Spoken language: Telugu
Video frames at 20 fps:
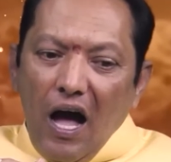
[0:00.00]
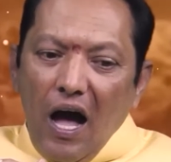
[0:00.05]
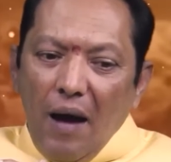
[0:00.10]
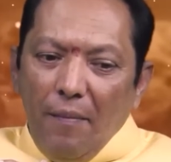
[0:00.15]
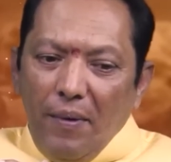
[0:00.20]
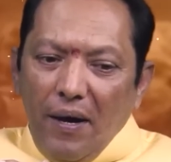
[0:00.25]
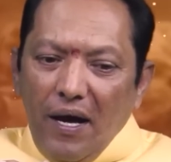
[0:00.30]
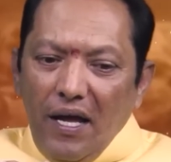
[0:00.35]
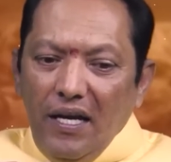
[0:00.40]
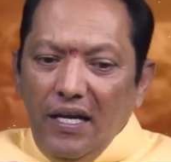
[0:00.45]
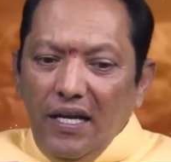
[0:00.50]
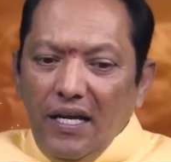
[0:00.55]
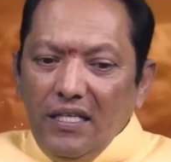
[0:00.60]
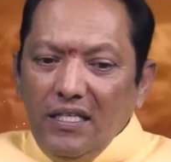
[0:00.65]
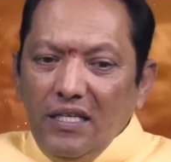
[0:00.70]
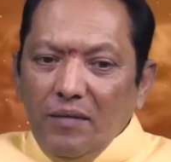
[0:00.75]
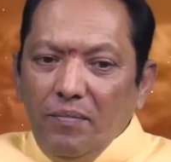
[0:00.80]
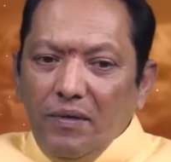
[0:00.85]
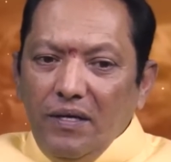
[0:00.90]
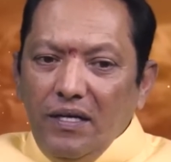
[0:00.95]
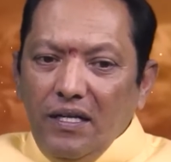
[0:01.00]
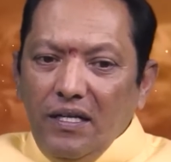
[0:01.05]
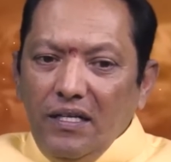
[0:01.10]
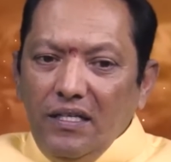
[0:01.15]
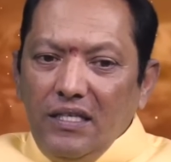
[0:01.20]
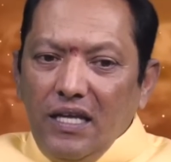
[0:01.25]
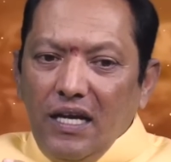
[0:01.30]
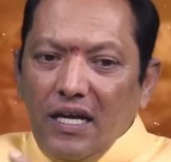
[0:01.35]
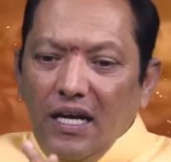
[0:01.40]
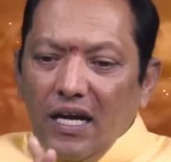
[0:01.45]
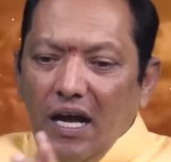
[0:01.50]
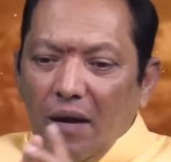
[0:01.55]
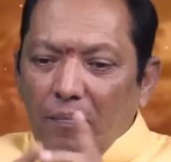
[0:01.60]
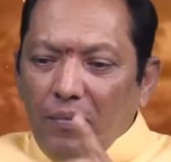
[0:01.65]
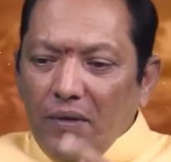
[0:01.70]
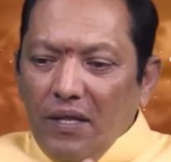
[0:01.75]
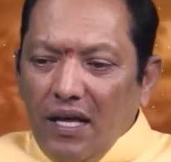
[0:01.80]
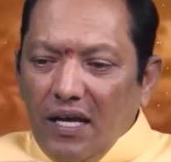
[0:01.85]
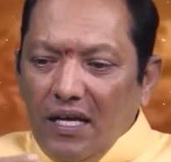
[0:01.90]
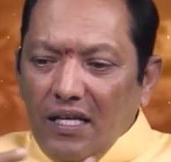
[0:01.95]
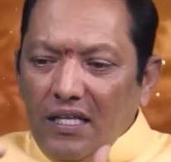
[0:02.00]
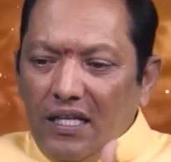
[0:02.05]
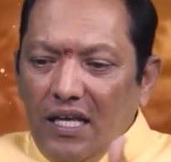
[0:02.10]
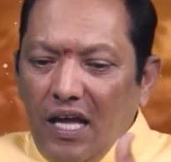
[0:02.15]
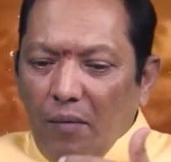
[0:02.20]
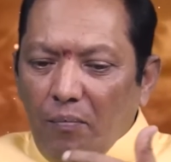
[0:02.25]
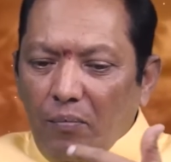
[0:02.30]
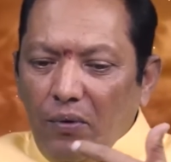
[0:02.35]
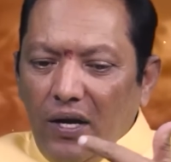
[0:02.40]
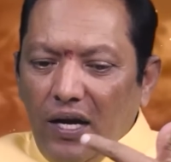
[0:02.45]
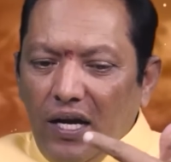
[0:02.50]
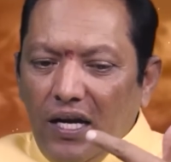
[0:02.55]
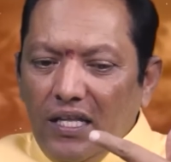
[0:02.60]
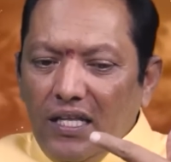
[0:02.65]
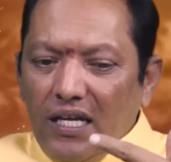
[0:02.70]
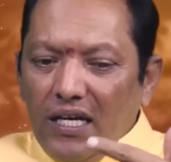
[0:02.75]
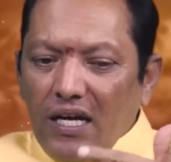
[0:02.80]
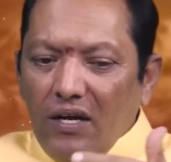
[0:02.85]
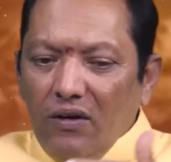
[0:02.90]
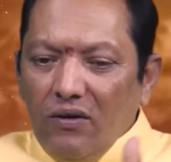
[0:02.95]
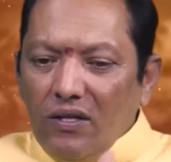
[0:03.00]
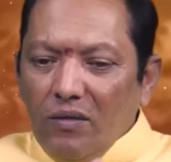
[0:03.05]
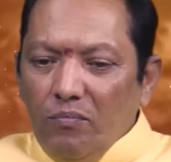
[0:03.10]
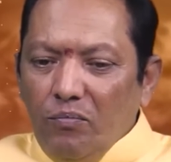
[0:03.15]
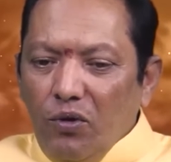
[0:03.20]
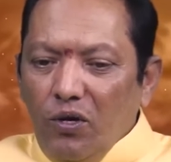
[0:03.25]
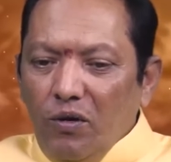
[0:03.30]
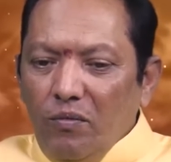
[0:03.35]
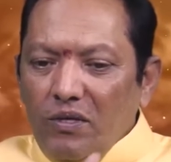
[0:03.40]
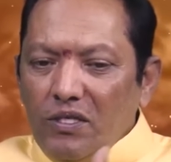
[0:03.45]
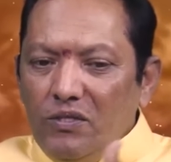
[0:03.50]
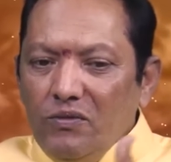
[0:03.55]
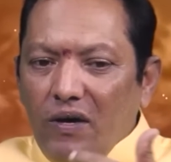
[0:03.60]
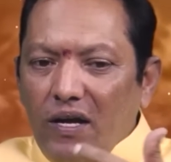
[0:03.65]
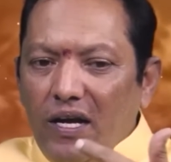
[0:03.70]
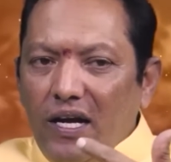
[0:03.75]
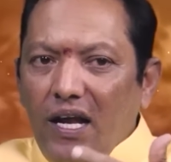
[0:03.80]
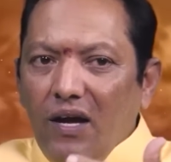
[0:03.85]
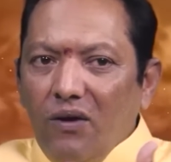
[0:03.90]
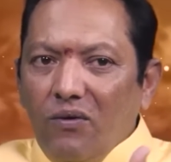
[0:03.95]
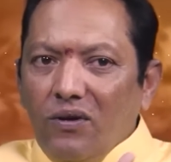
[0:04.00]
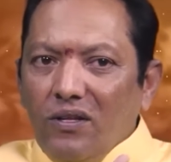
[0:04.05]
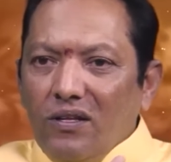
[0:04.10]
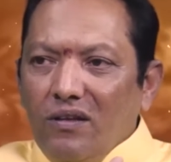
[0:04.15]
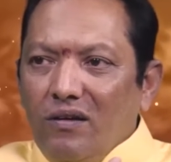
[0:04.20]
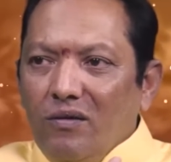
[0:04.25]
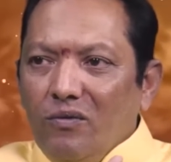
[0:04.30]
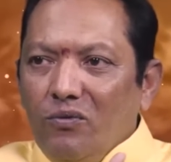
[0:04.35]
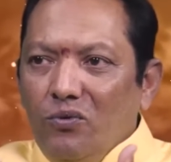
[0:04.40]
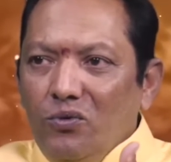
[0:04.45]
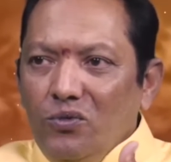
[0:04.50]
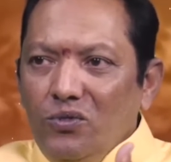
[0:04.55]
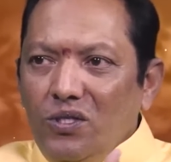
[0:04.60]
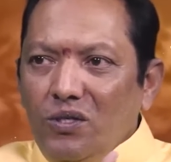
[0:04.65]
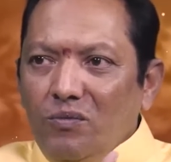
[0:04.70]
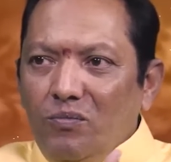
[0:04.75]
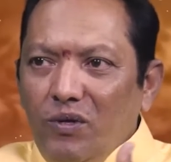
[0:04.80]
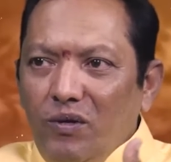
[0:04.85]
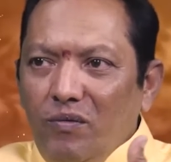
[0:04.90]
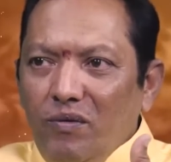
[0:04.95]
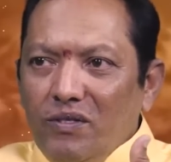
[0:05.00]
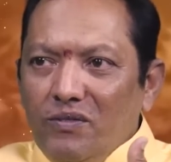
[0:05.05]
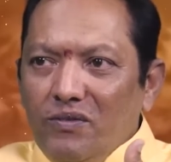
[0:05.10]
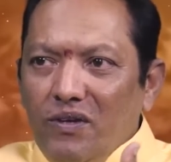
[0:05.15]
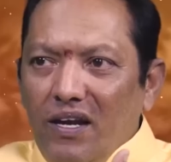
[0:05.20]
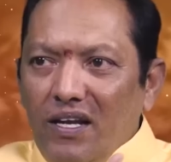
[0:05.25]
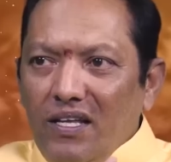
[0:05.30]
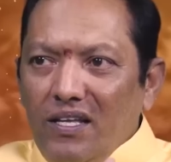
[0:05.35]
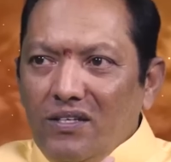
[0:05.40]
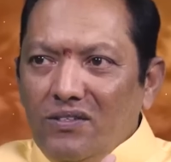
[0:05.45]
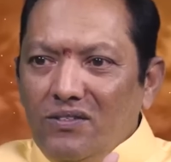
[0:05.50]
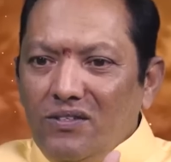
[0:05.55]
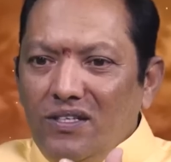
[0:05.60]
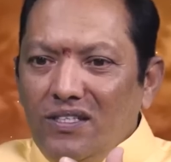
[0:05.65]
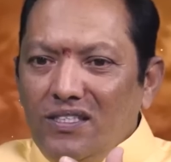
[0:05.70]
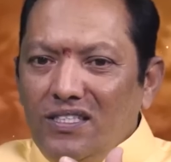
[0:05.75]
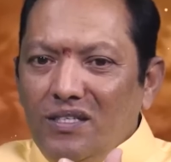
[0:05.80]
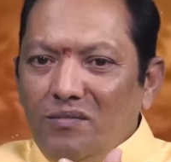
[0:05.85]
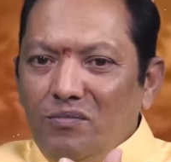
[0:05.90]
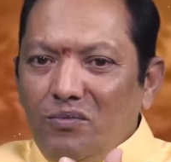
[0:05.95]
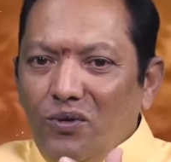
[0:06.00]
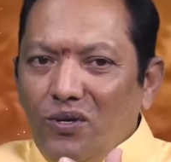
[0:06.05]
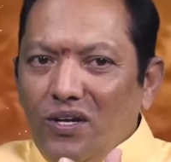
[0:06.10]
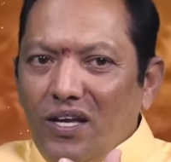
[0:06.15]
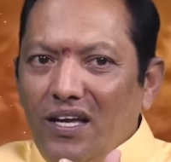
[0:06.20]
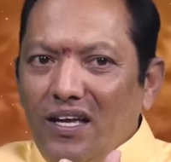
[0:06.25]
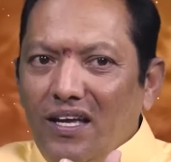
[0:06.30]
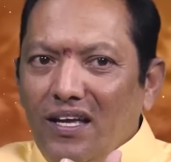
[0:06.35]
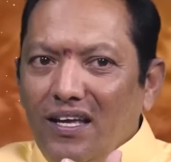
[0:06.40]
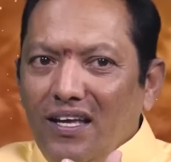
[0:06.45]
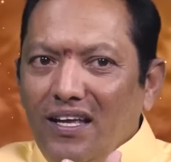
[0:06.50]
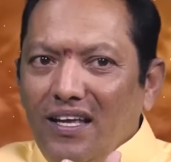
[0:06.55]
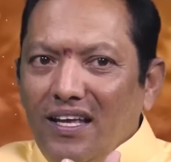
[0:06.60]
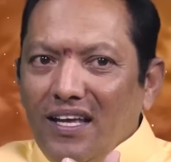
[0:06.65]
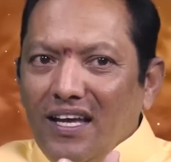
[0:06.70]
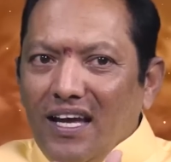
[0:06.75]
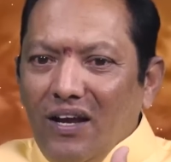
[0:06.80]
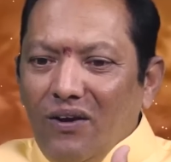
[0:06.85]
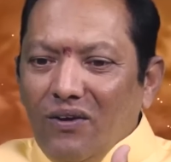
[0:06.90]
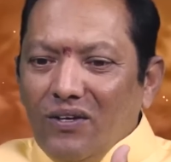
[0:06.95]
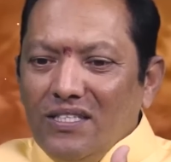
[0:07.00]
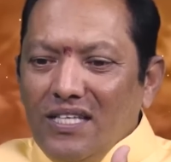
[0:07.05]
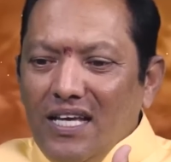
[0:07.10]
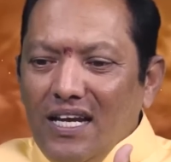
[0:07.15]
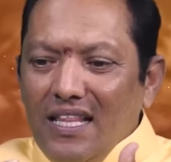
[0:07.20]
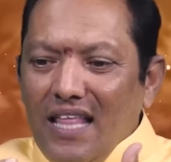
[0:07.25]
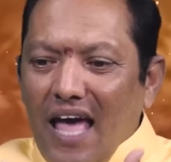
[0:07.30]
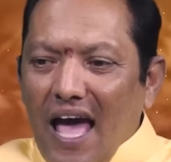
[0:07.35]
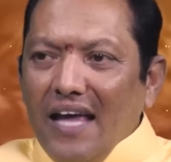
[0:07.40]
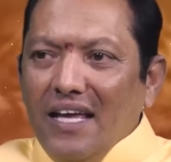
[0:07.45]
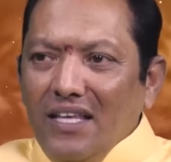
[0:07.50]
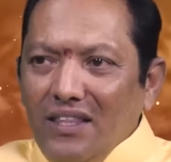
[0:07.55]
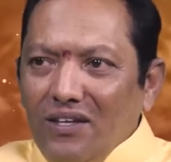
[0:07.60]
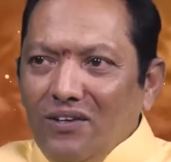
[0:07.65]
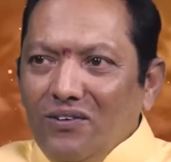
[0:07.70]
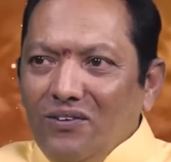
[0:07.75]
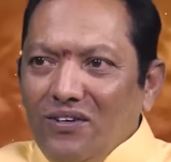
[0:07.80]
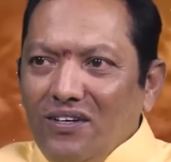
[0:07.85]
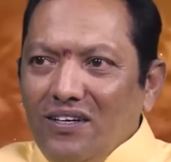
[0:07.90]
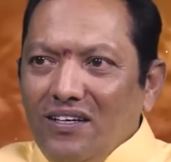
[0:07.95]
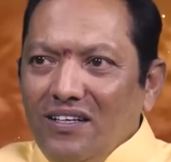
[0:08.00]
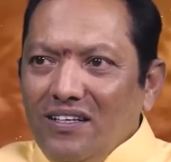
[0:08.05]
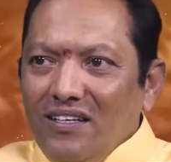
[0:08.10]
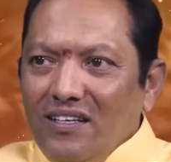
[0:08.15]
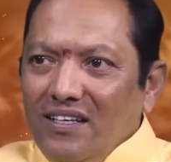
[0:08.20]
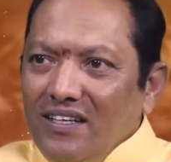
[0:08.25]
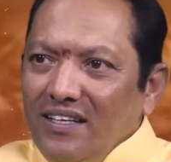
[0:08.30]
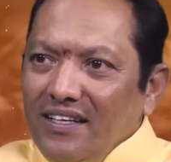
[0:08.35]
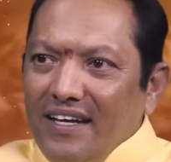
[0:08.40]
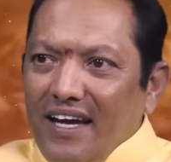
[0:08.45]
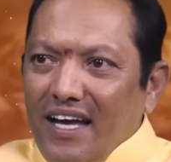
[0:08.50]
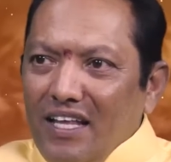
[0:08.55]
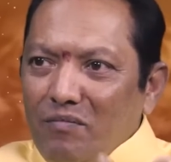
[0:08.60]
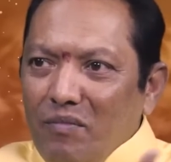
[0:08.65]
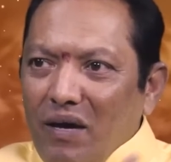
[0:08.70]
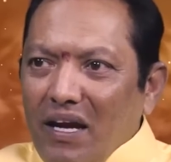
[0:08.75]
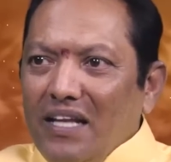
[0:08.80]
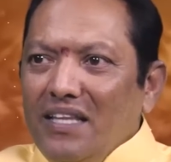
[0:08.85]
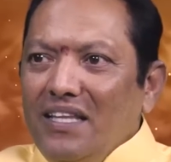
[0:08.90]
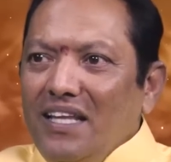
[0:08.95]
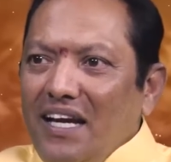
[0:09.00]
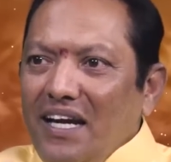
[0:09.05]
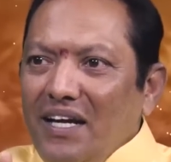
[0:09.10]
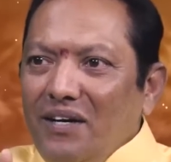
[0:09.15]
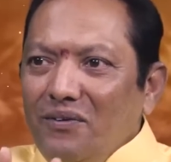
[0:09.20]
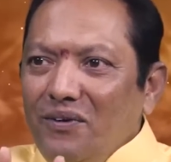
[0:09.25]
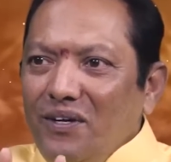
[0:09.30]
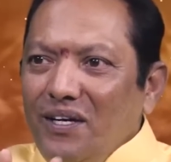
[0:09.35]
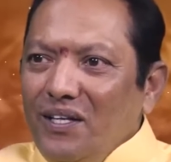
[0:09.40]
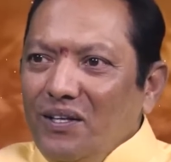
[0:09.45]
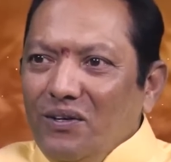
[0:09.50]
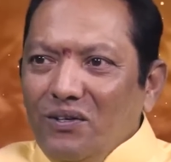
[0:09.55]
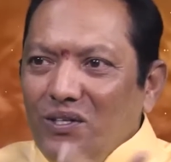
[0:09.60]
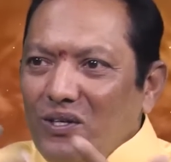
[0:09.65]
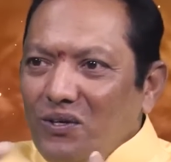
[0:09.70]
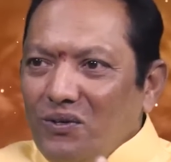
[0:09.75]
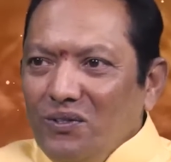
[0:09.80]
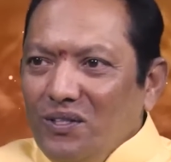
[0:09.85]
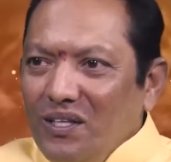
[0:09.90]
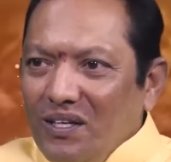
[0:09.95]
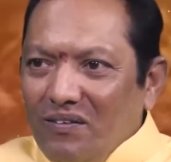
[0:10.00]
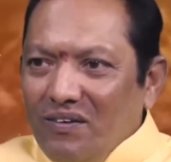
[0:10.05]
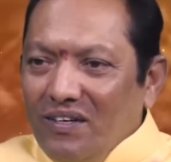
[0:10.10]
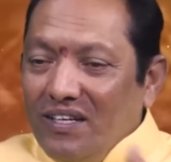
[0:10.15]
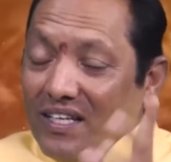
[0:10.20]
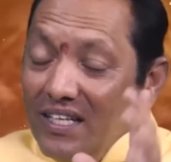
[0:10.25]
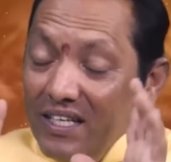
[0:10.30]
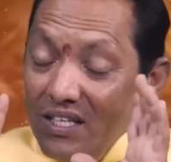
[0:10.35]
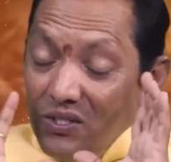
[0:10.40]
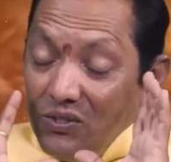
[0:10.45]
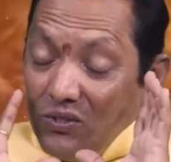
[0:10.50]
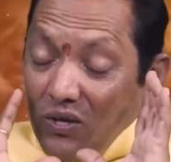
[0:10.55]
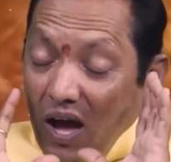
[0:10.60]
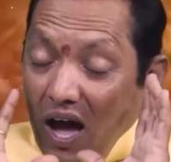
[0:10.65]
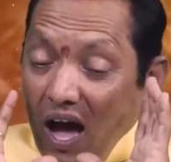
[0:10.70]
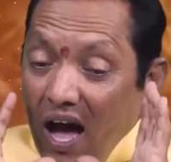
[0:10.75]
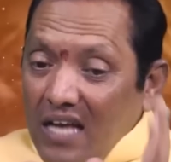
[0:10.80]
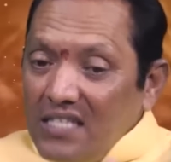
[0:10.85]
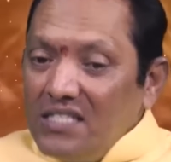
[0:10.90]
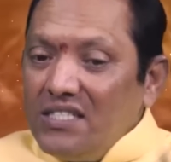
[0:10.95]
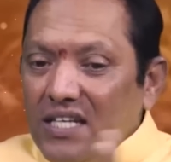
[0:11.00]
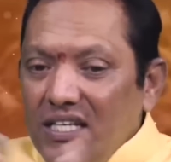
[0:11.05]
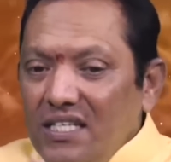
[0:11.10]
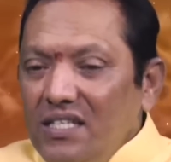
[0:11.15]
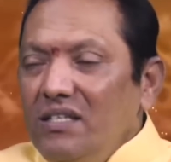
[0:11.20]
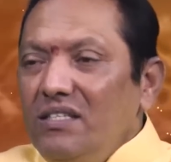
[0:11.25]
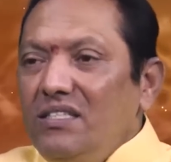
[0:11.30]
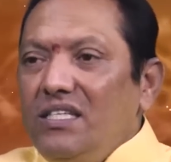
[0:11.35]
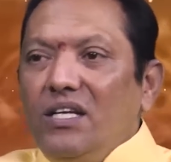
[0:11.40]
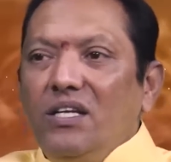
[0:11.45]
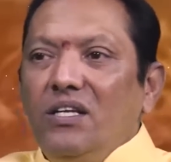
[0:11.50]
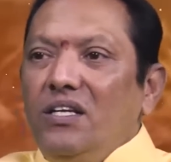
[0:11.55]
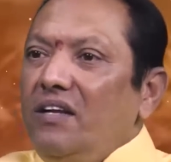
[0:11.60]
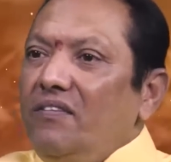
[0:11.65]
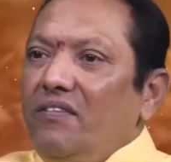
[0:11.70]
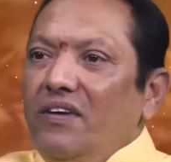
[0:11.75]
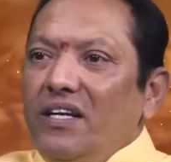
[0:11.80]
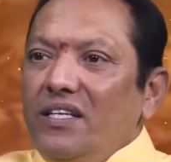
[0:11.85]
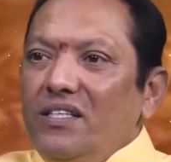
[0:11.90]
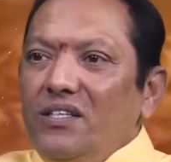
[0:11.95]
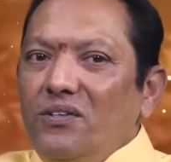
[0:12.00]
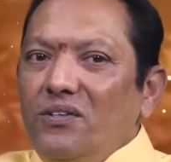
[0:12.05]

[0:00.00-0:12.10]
ఆపాలి అని చెప్పంటే జనరల్గా అప్పటిదాకా ఇది అప్పులు అనేది ఎట్లా ఉంటుంది పులిమి స్వారీలాగా ఉంటుంది అన్నాడు కూర్చుని పులిమి స్వారీ స్వారీ సేపు ఓకే కానీ ఒకసారి అది ఆగిందనుకోండి అది మన తినేయటమో ఏదో అనమాట సో ఆ స్టేజ్ జరుగు డెఫినెట్గా